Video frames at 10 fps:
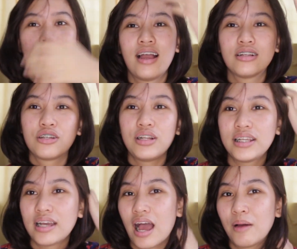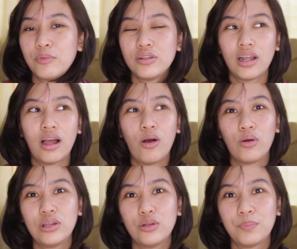Actually, kahapon lang
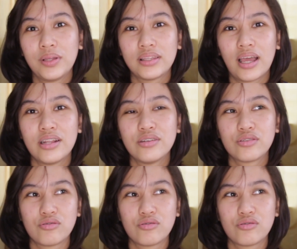ako ginupitan,